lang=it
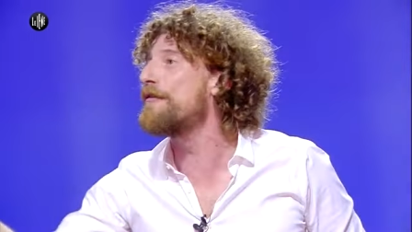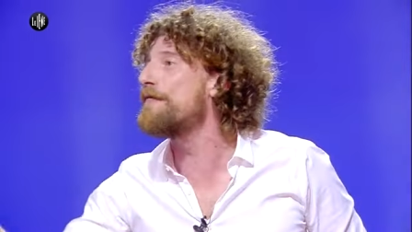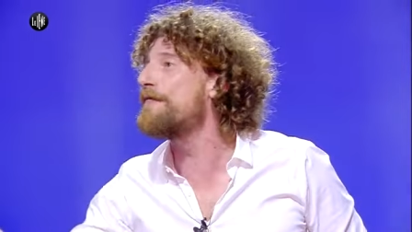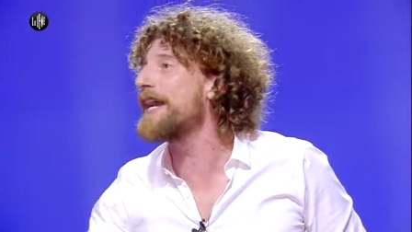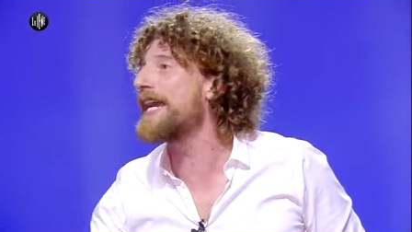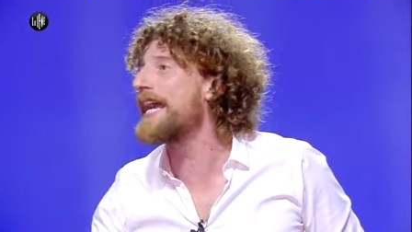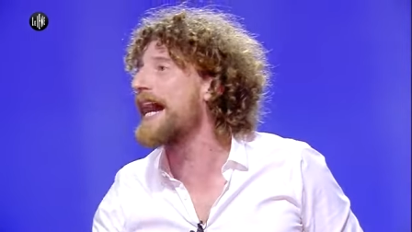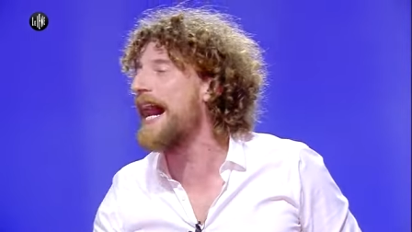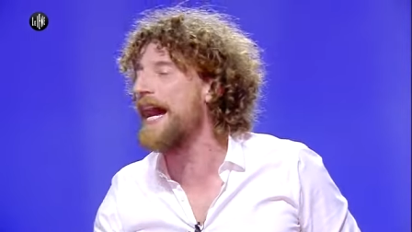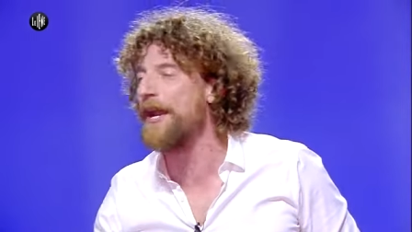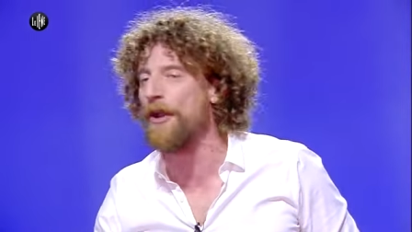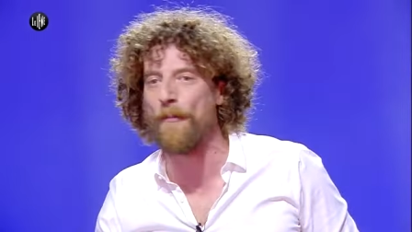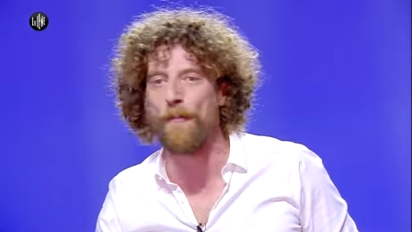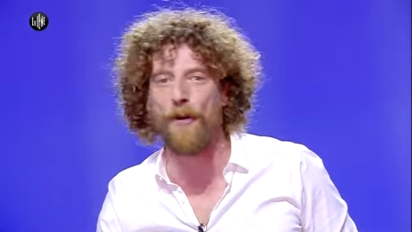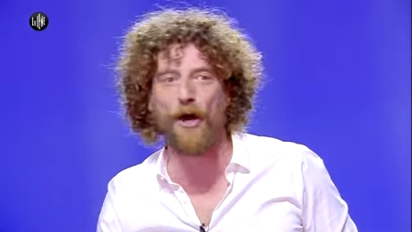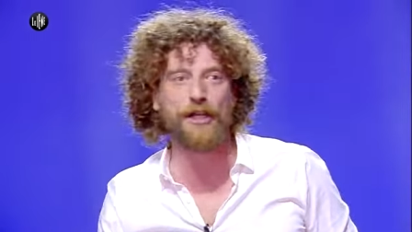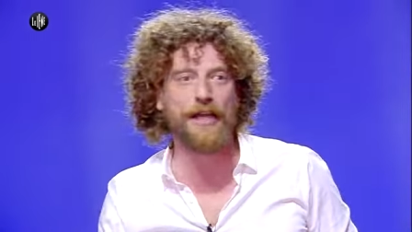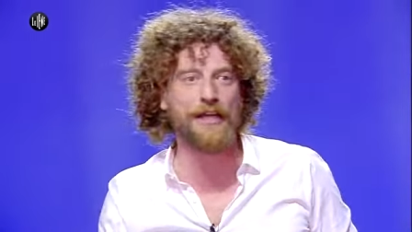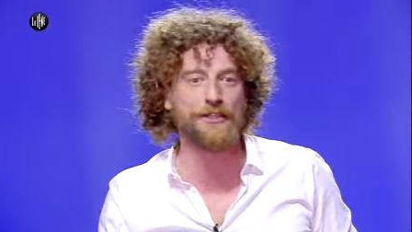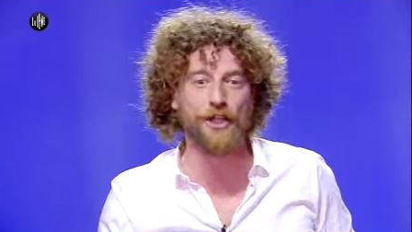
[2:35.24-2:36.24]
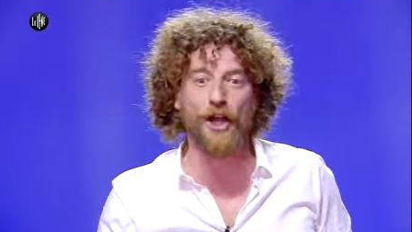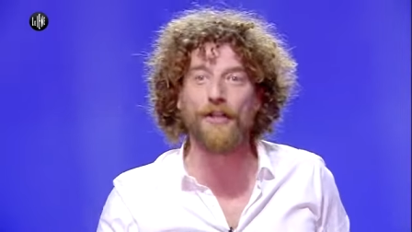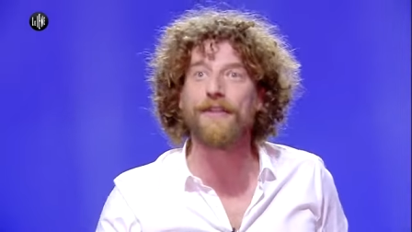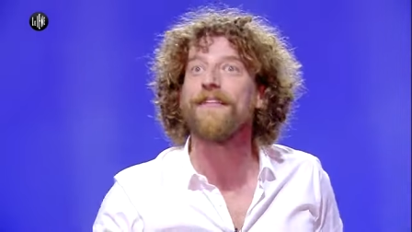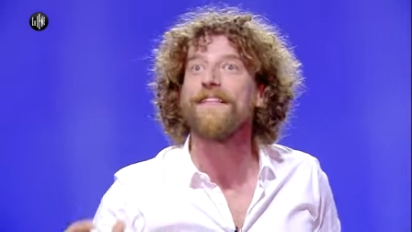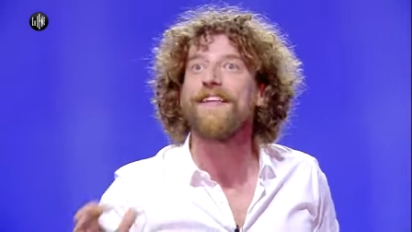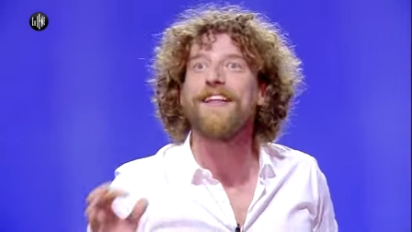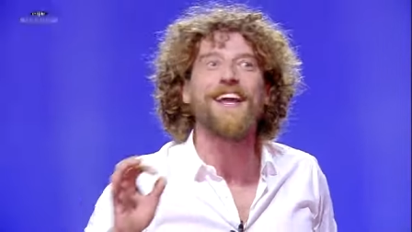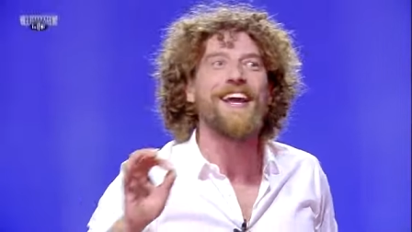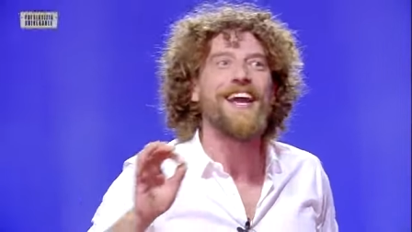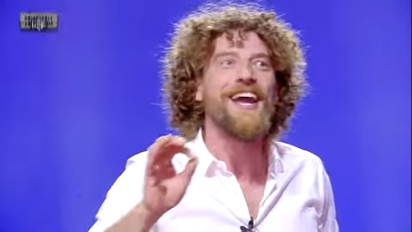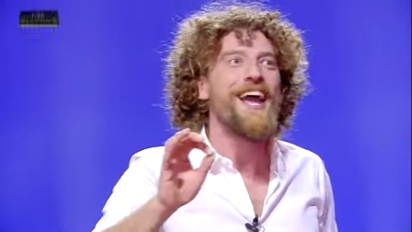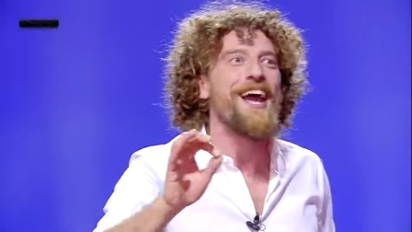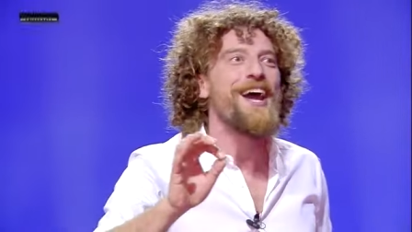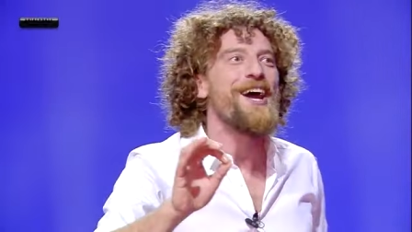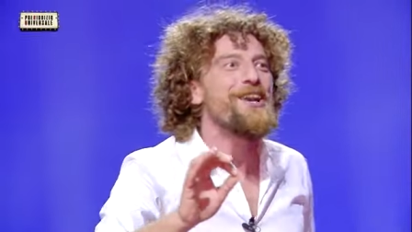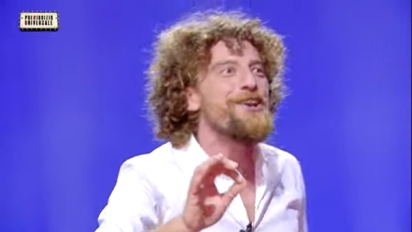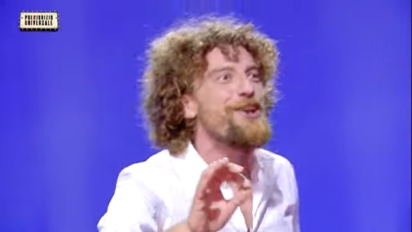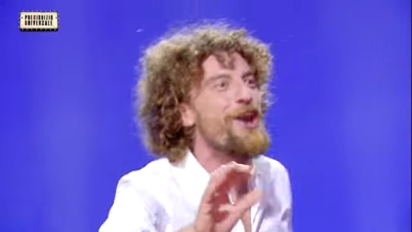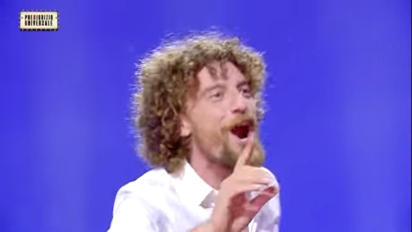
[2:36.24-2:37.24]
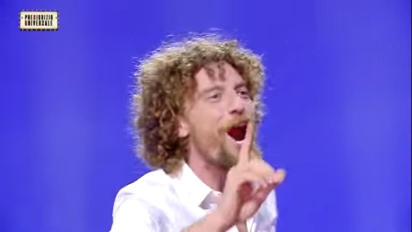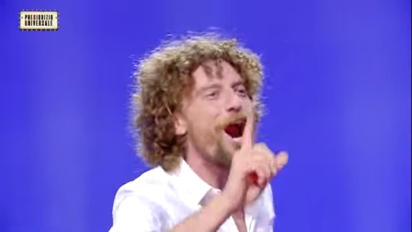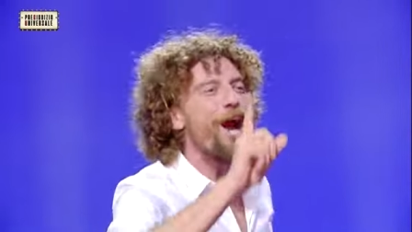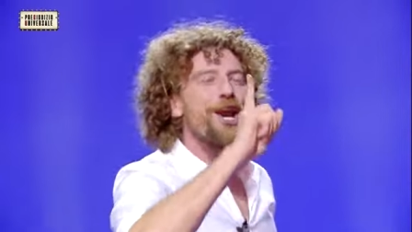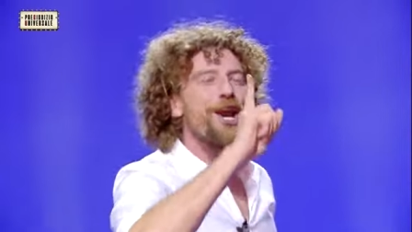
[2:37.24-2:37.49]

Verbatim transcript: un vegano, porca troia. No,